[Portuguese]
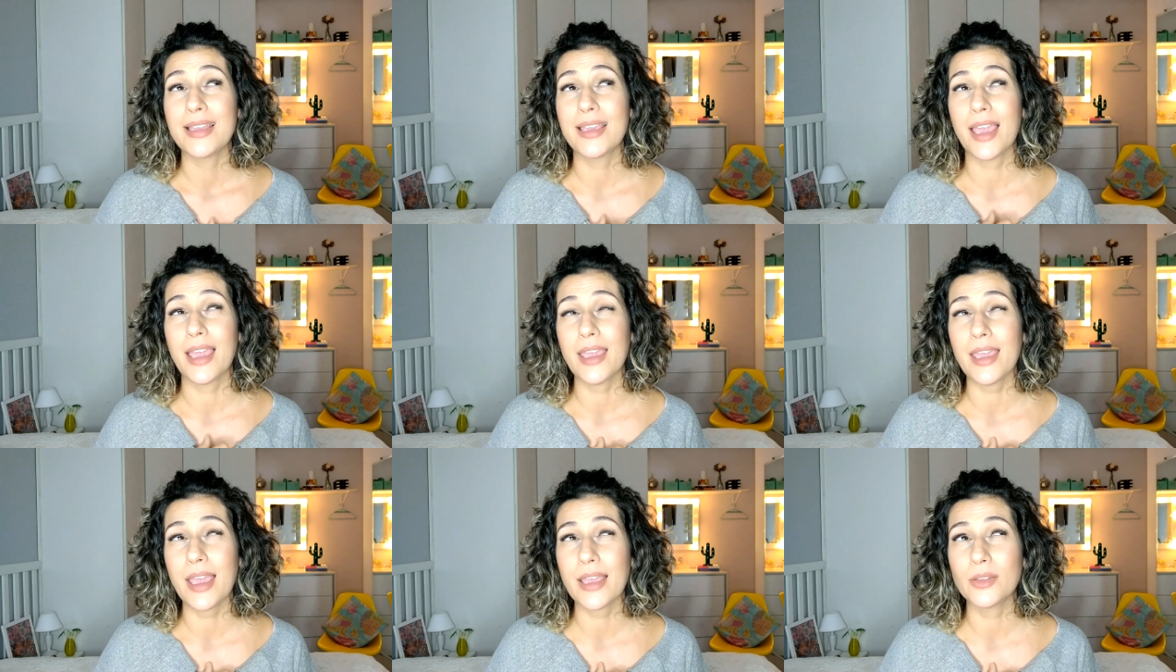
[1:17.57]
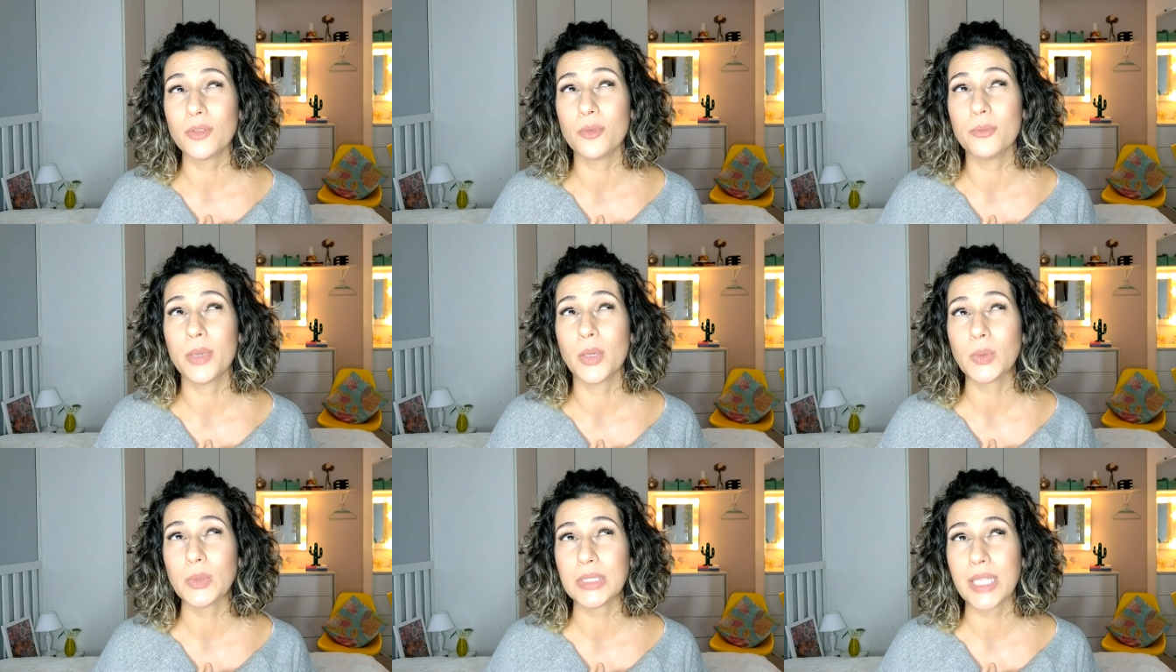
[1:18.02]
quem é
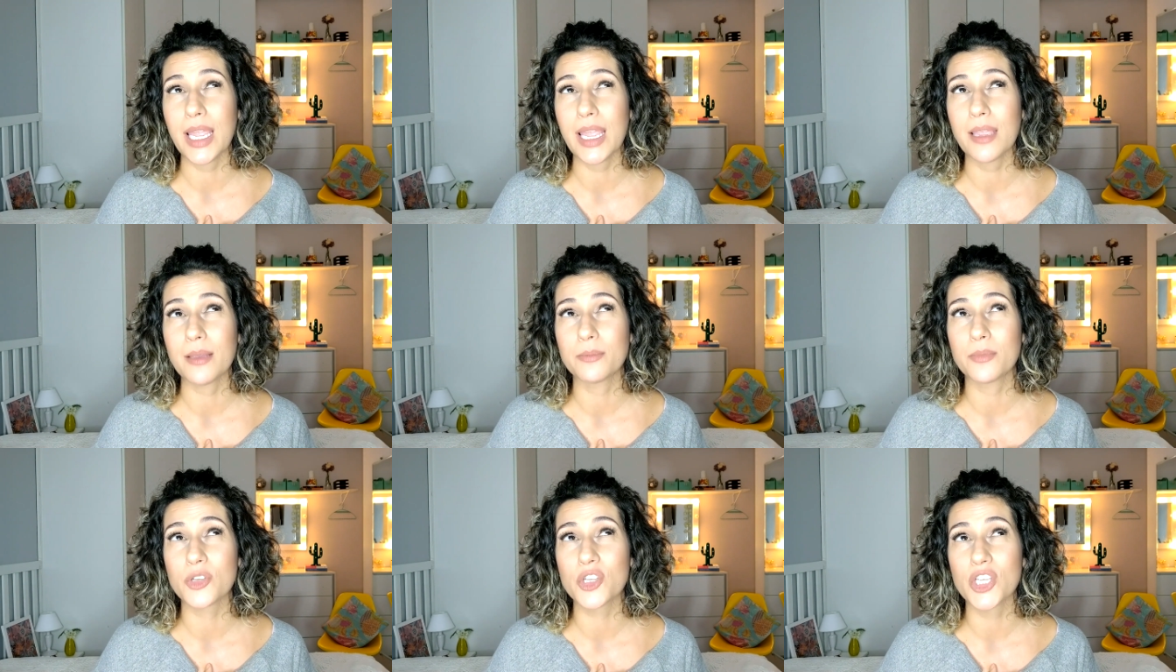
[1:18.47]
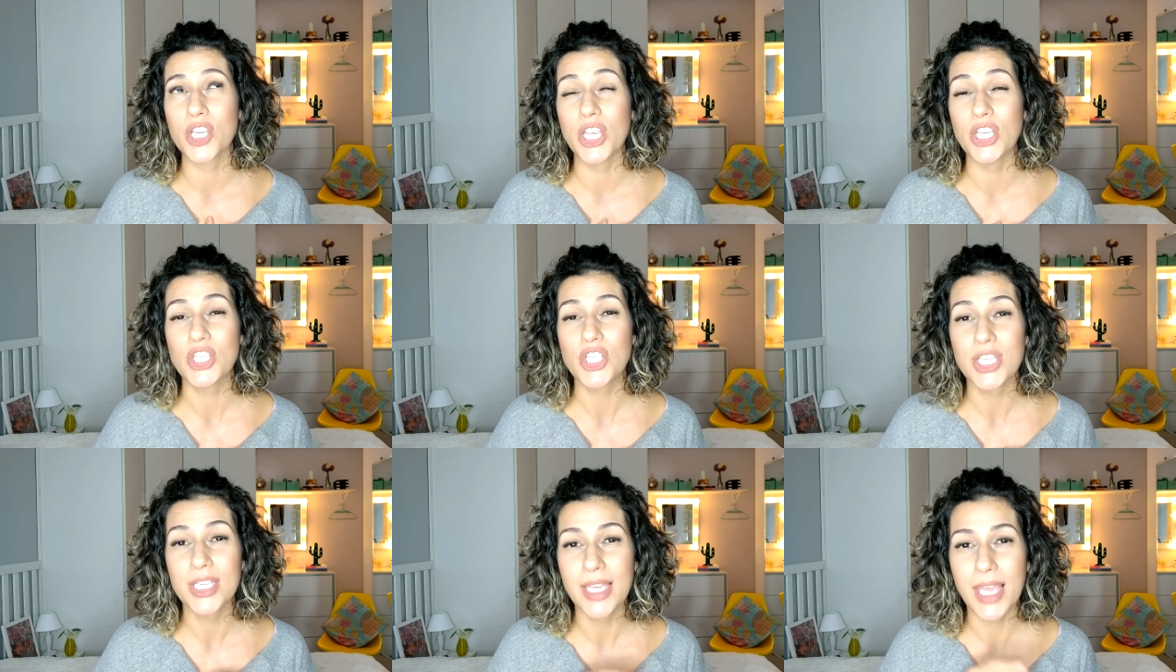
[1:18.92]
do meu tempo,
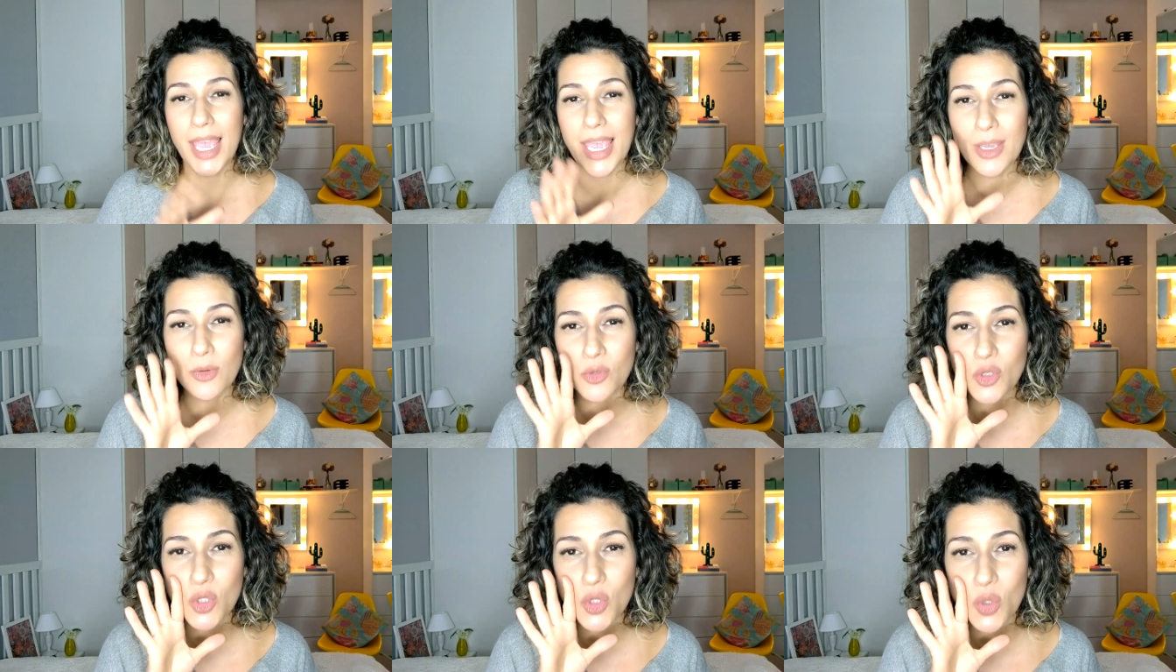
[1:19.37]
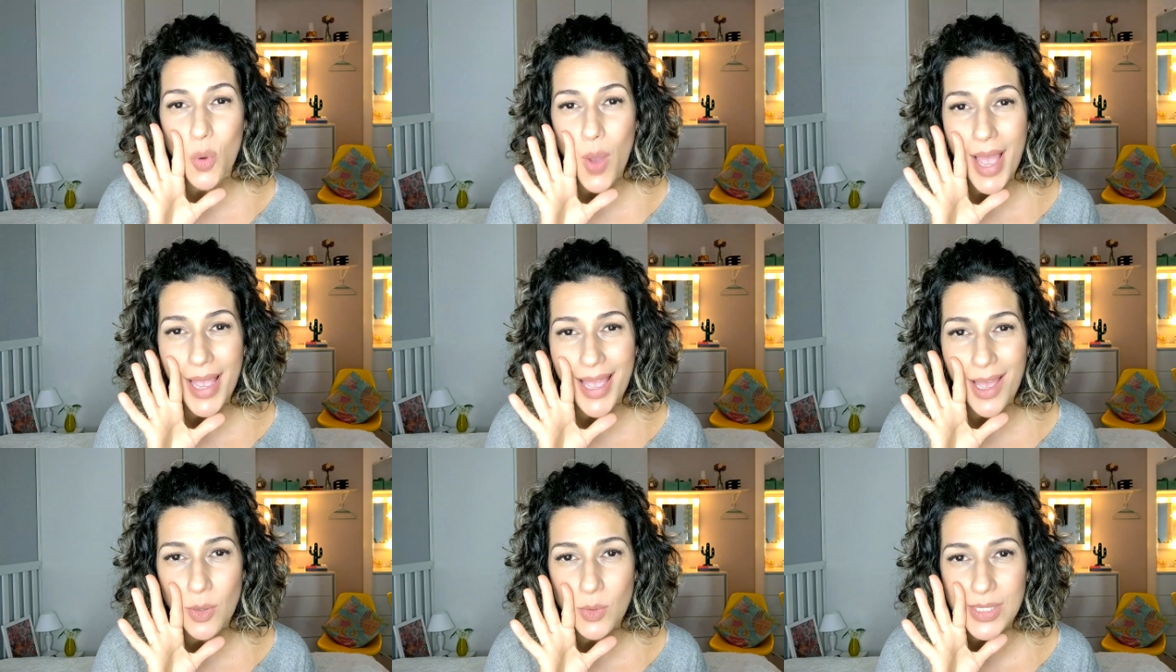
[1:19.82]
gente, quem usou
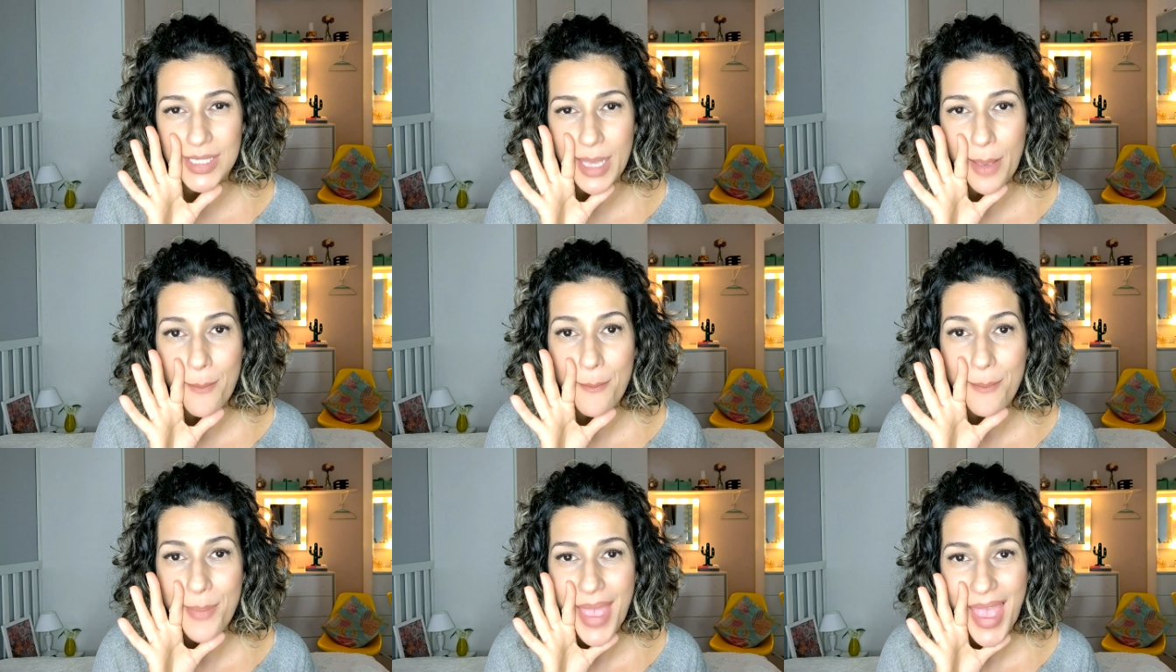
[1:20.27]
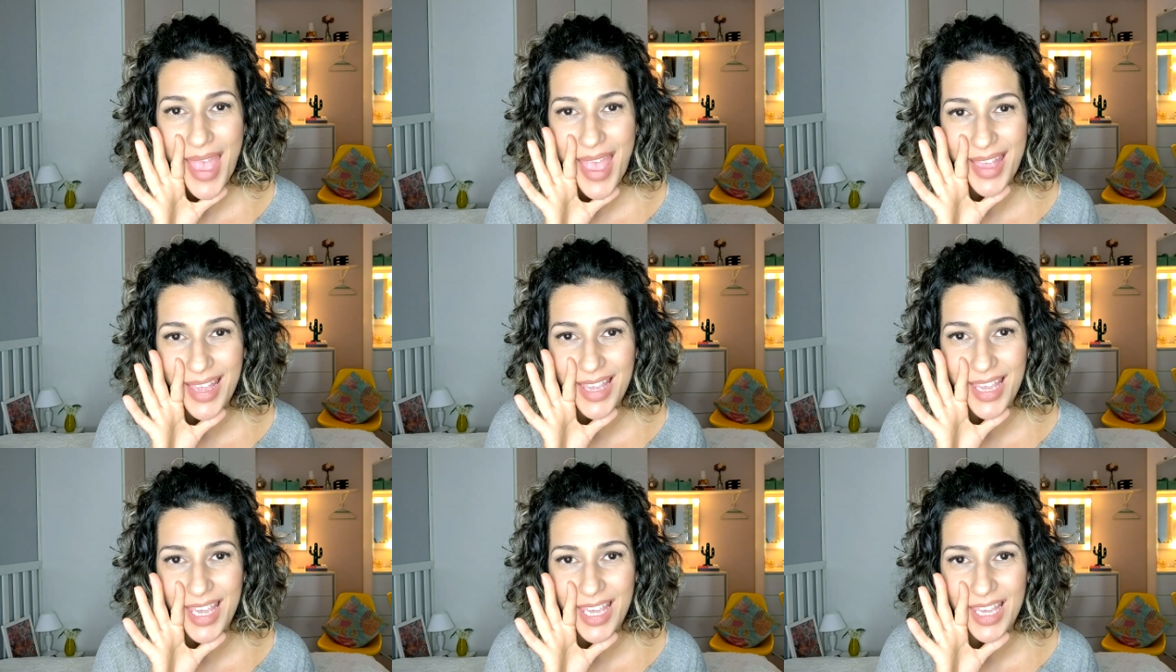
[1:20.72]
a calça
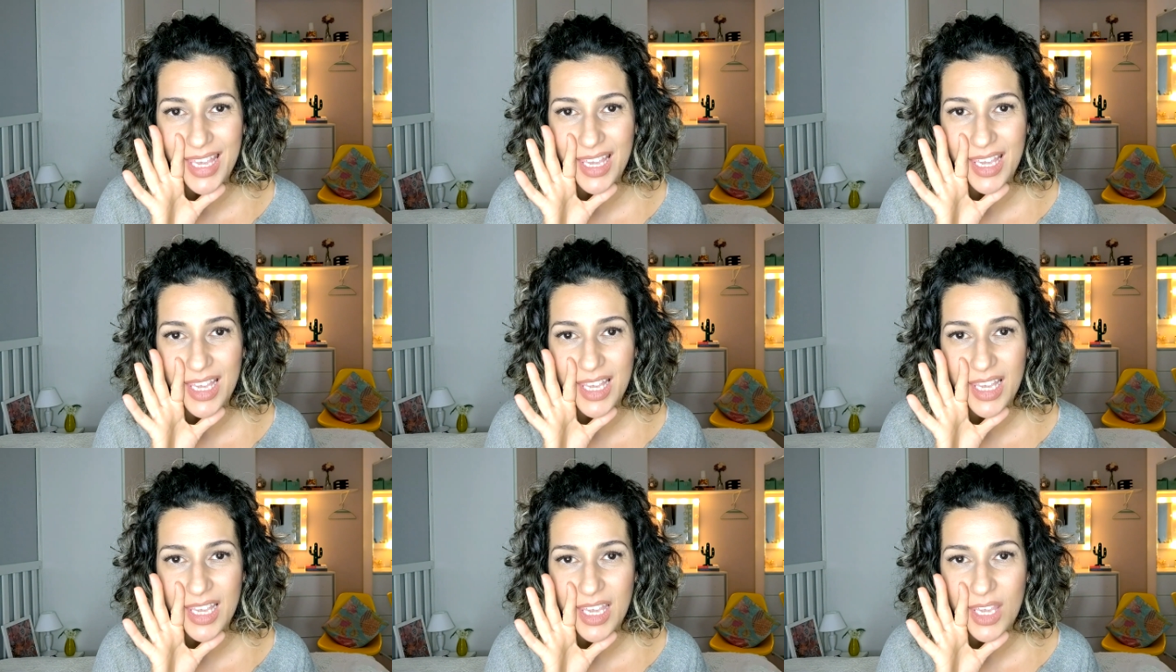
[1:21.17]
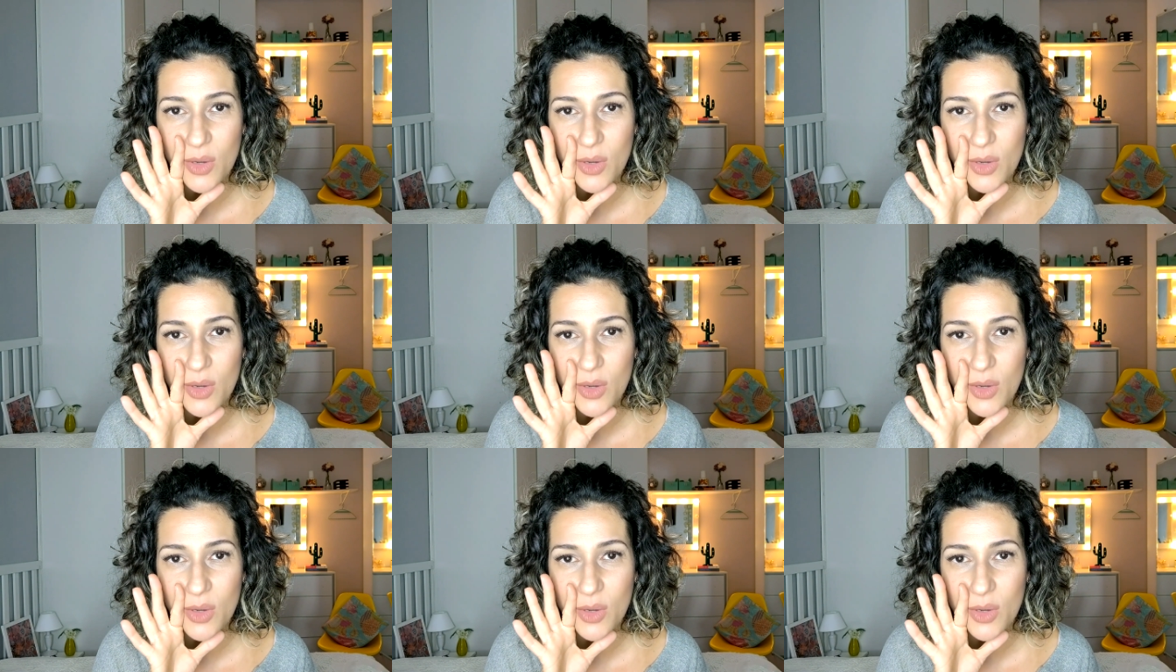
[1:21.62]
bag?